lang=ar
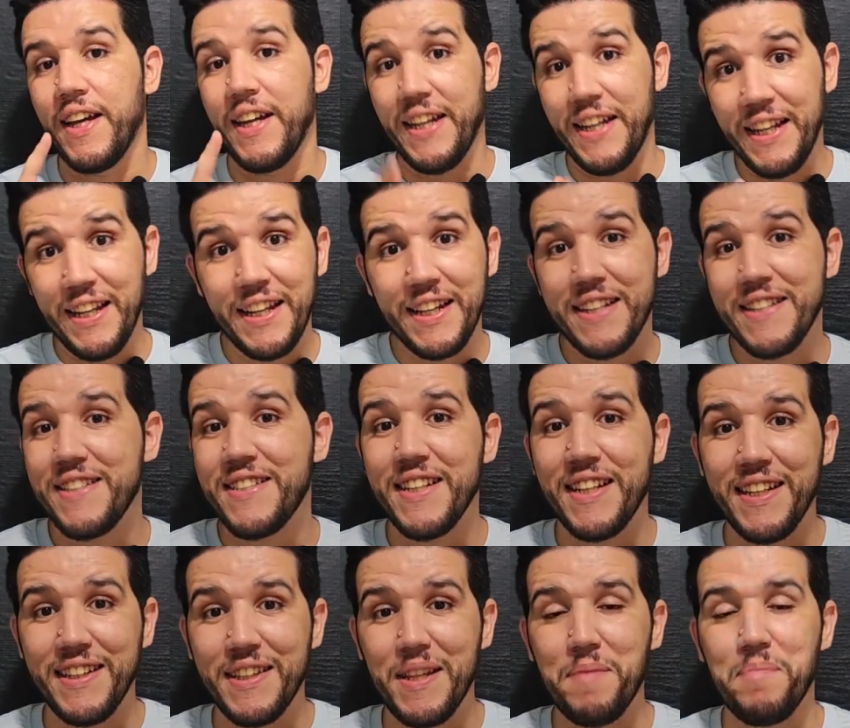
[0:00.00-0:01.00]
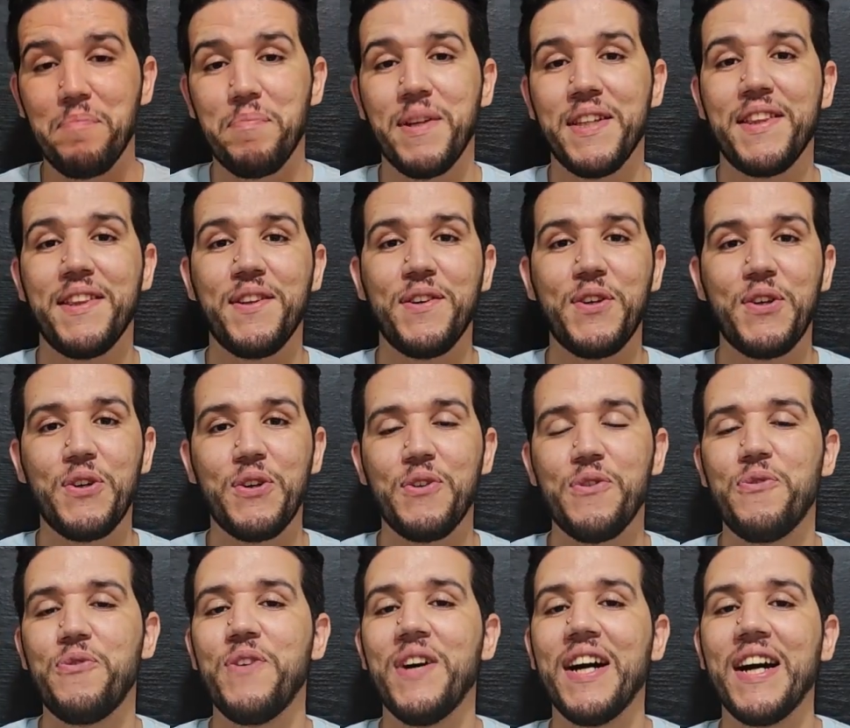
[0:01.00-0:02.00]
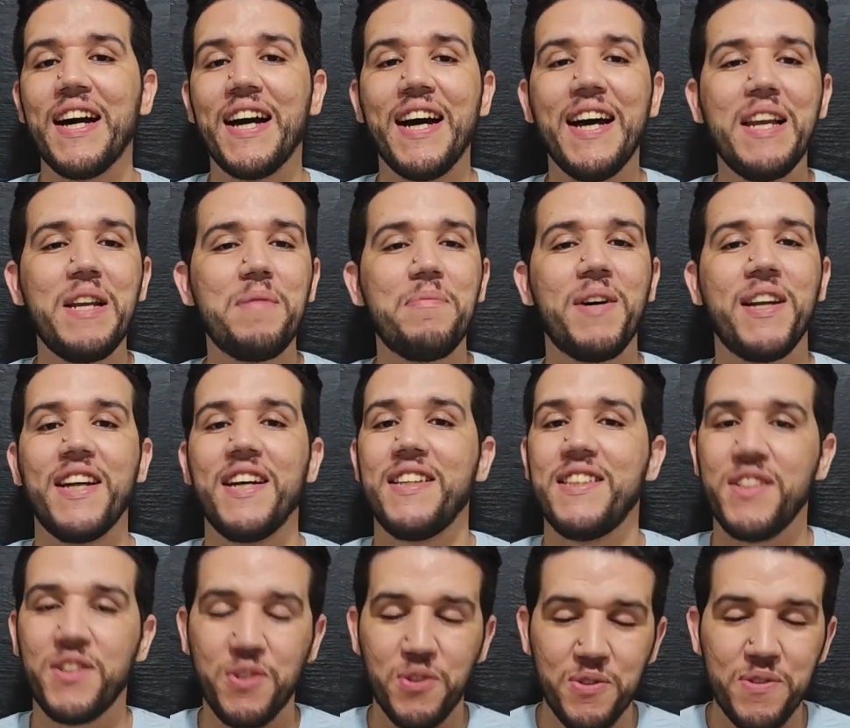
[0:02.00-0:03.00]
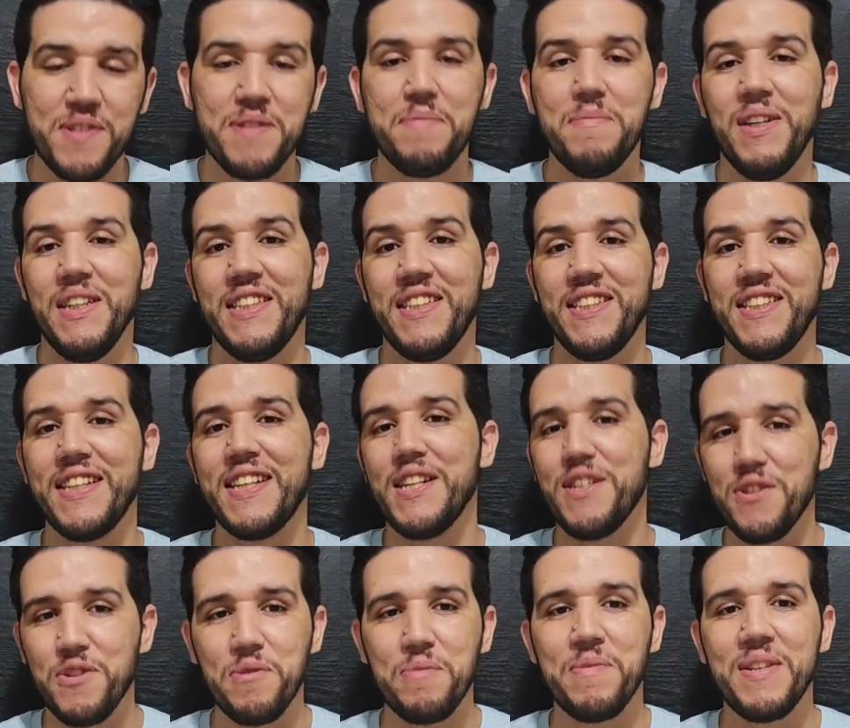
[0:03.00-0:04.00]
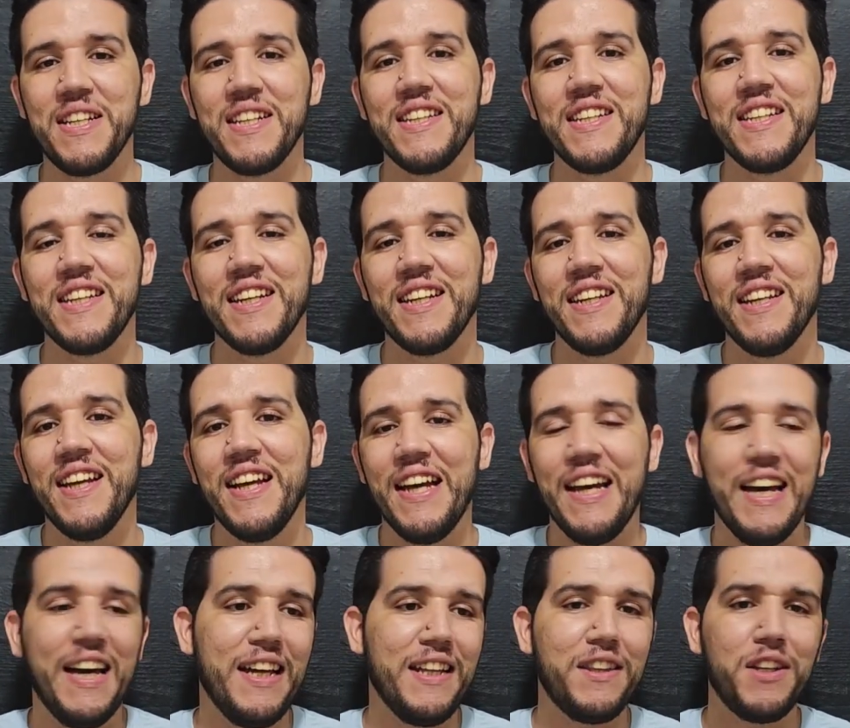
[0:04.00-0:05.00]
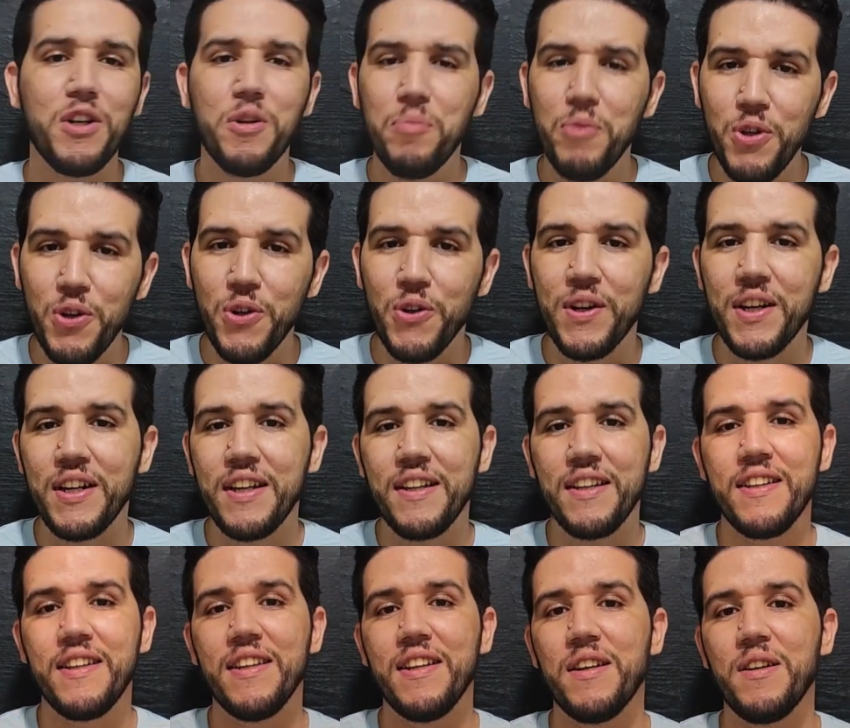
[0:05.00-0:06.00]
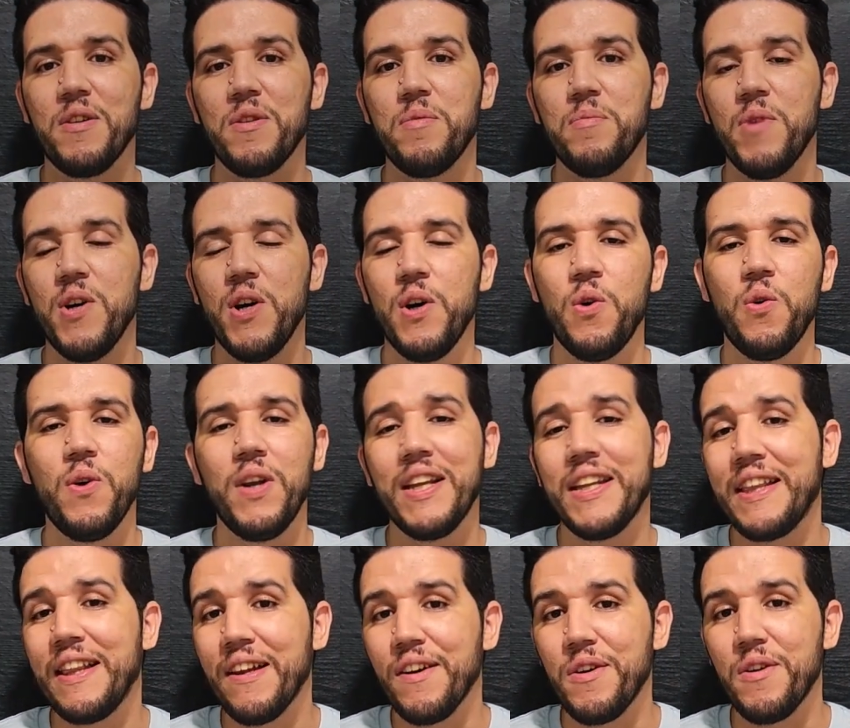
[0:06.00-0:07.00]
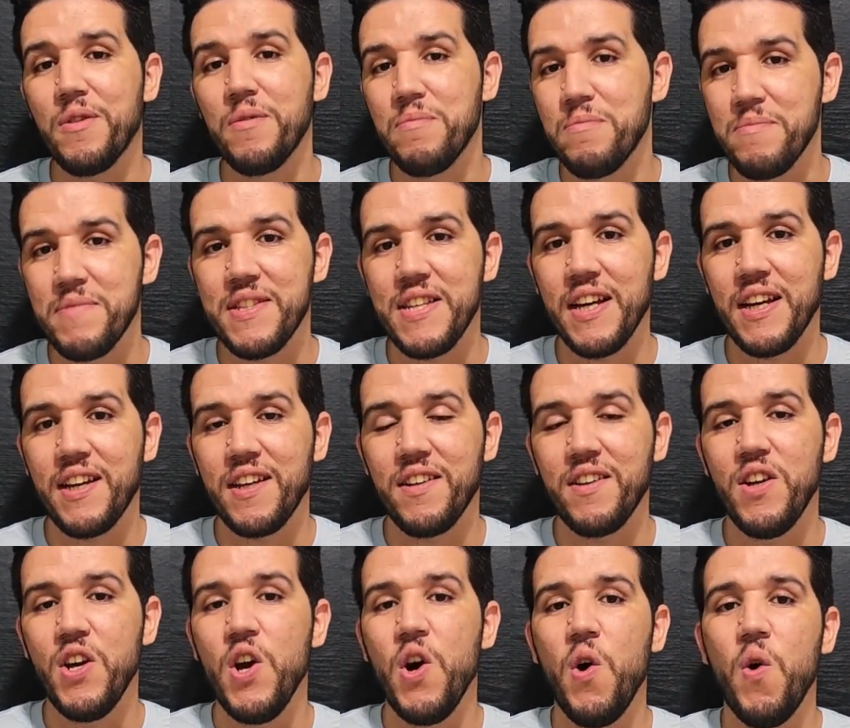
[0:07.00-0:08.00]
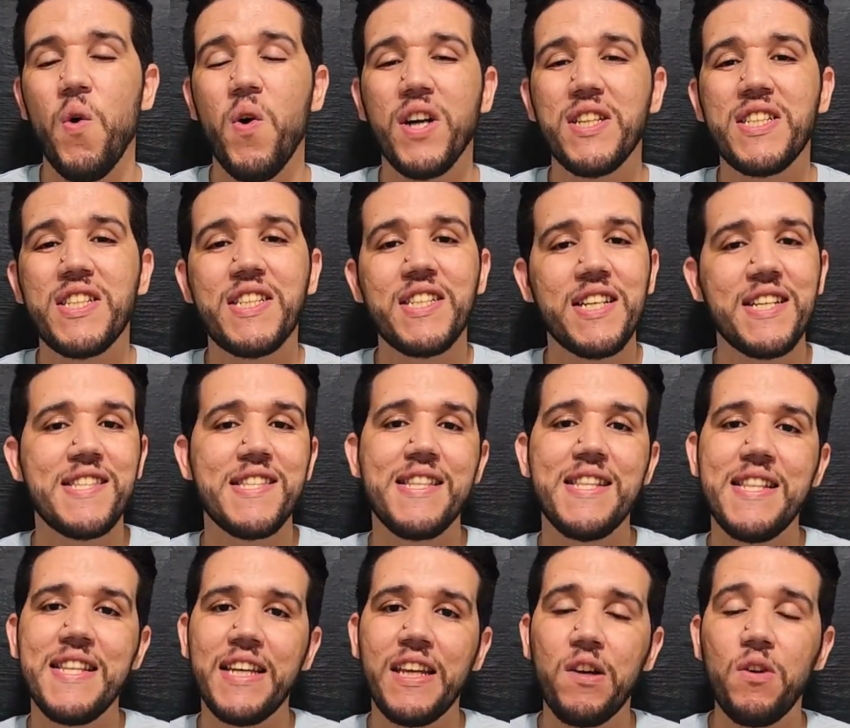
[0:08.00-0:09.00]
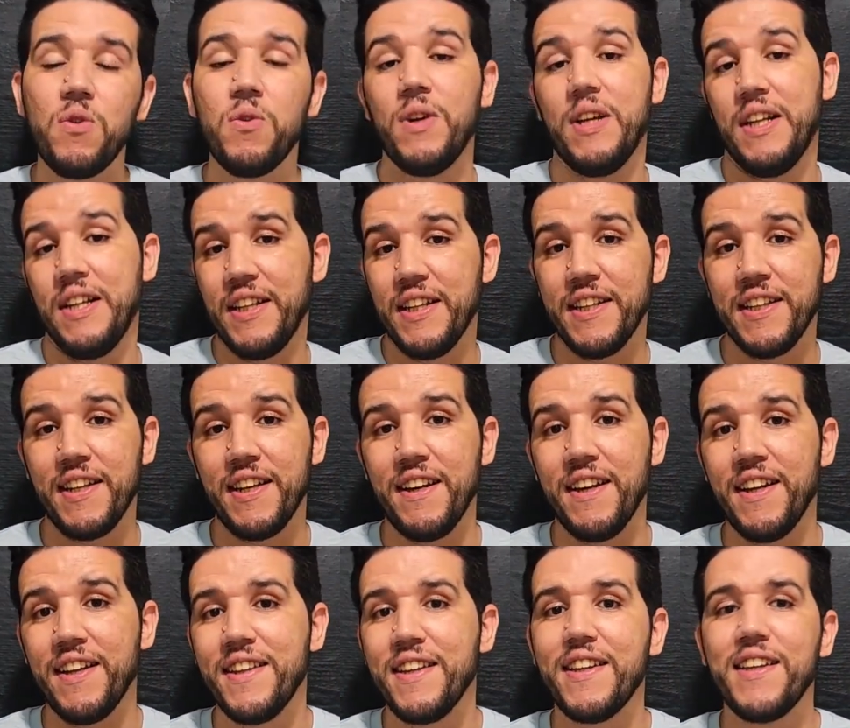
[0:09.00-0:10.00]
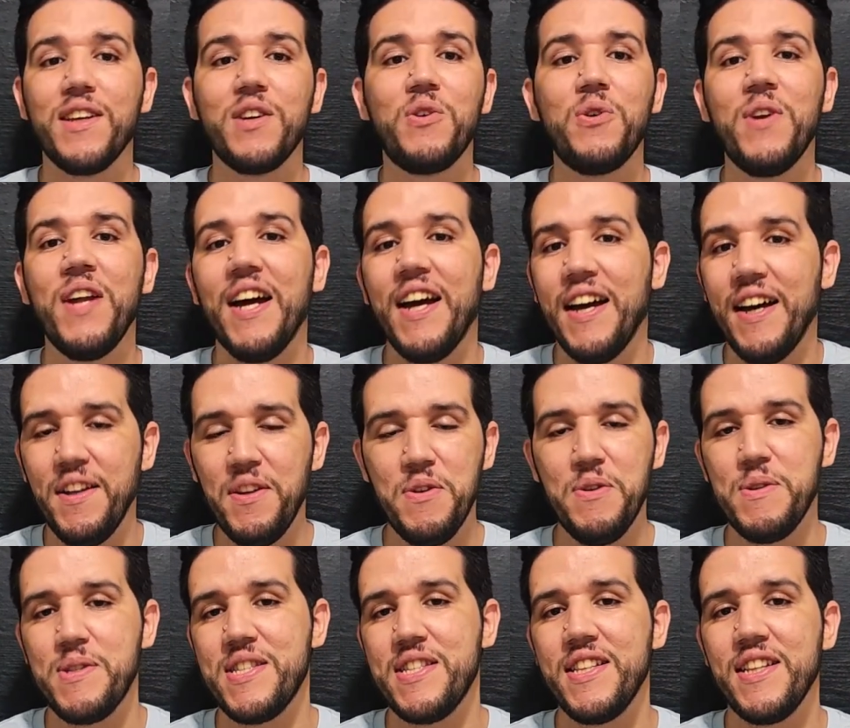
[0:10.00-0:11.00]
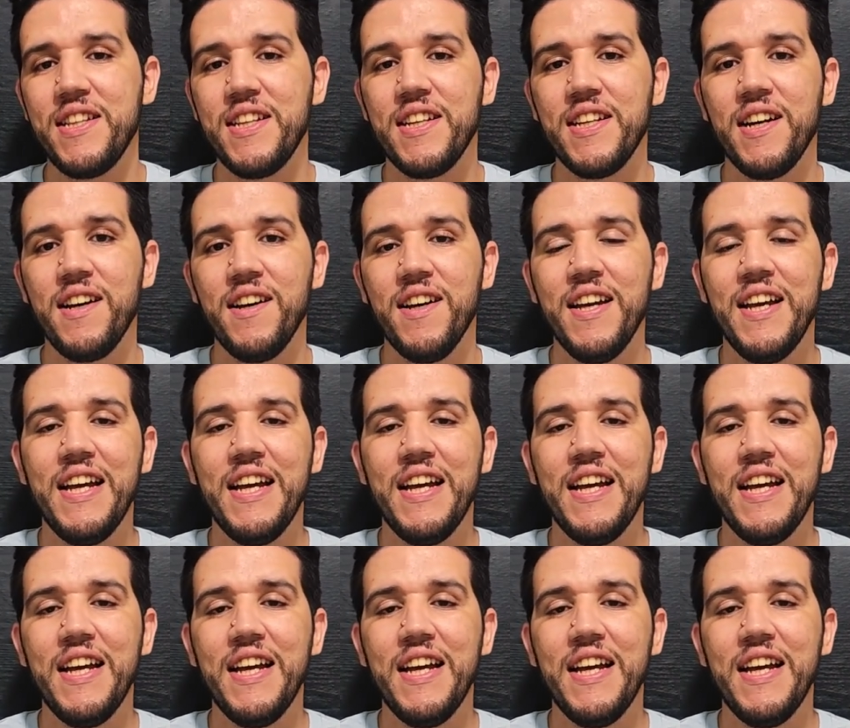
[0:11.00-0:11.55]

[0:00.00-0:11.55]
الا كنتي كتربي الطيور فغالبا غادي تكون سمعتي ديك الجمله ديال اعطيهم الحريه ديالهم ولا طلقهم مساكن وهذا الشخص اللي كيقول هذه الهضره هذه كيقولها عن حسن النيه